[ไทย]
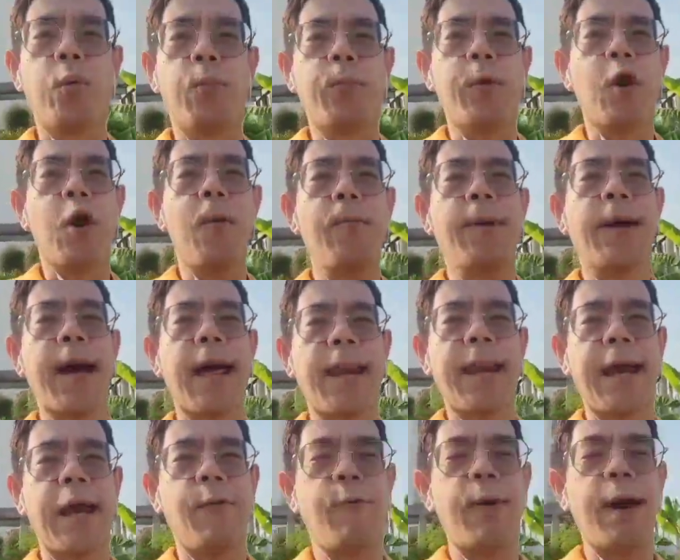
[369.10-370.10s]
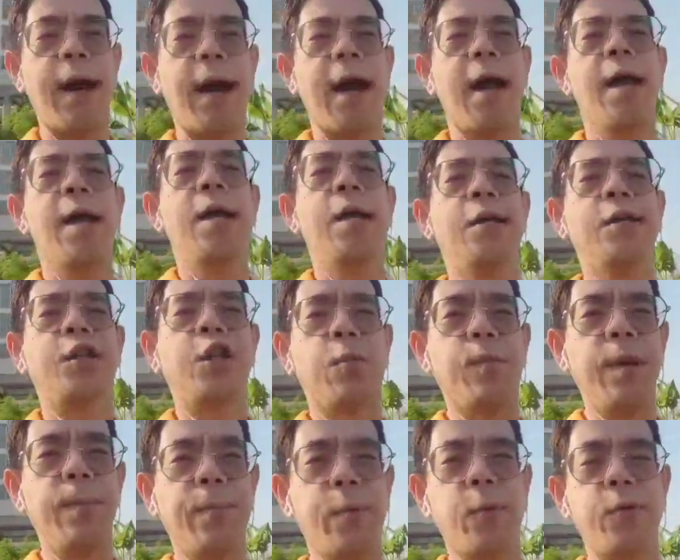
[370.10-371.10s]
พร้อมกันนะครับว่า Xiaomi
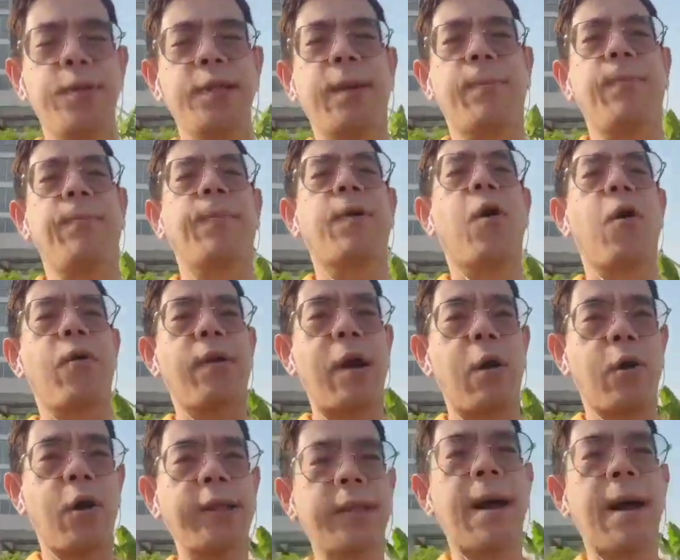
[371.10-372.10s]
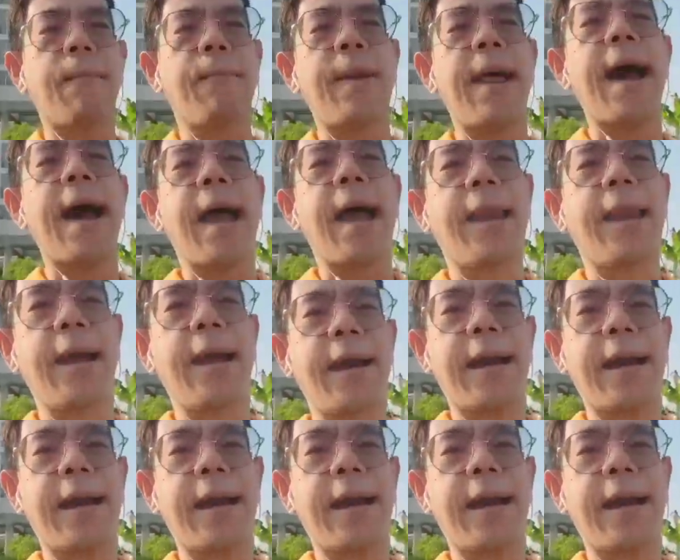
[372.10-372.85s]
Pro สิบ ของเราก็ทำได้นะค